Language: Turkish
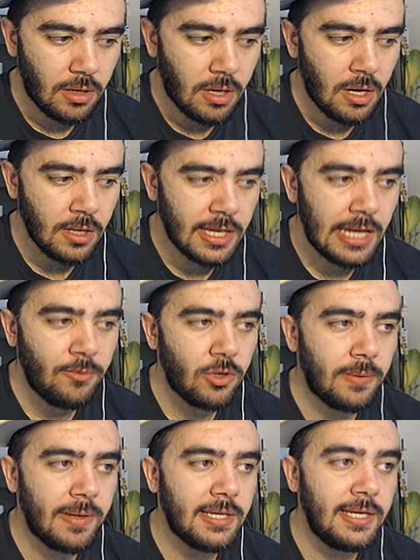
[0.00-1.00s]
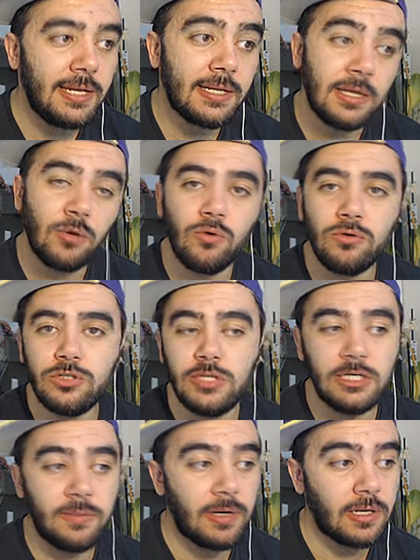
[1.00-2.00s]
Aa gelmiyor demek ki yenilikler
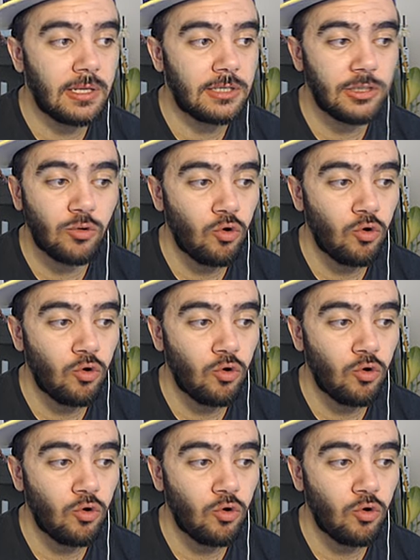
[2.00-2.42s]
oluşturacağım arkadaşlar.